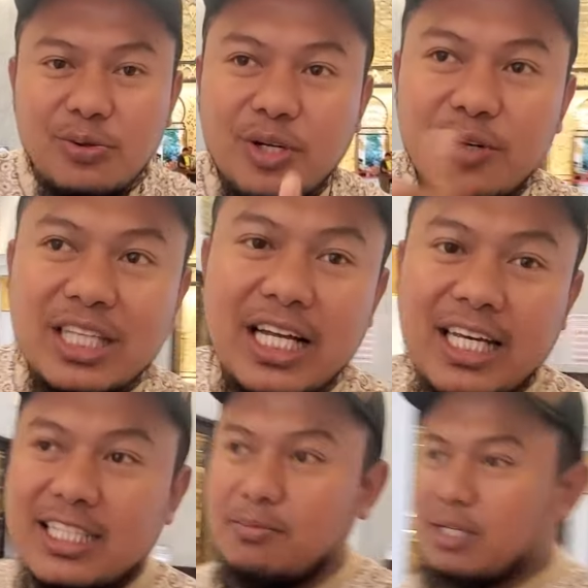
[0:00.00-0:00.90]
Yuk kita
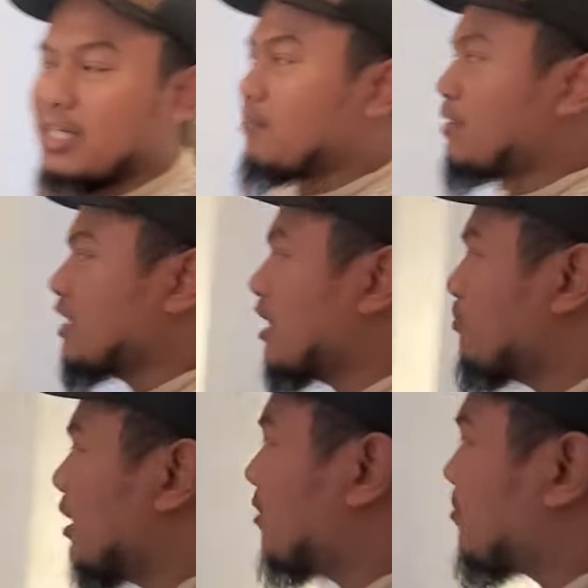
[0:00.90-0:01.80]
lihat seperti apa.
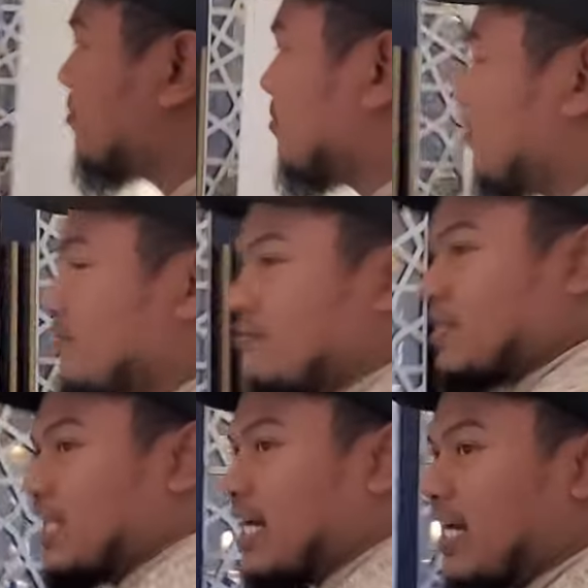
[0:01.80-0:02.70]

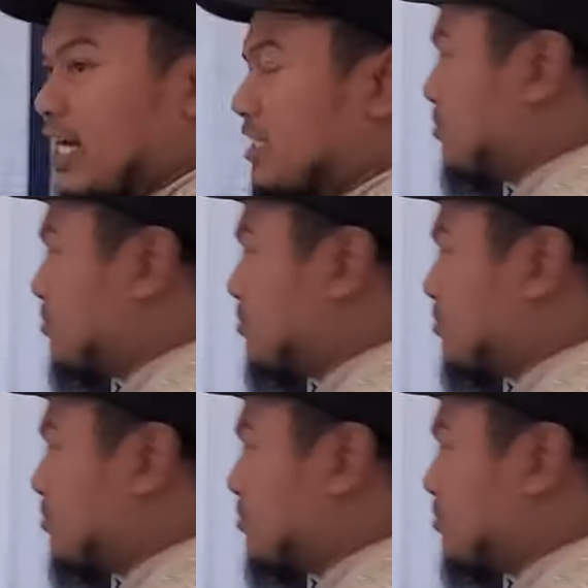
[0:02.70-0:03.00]
Nah.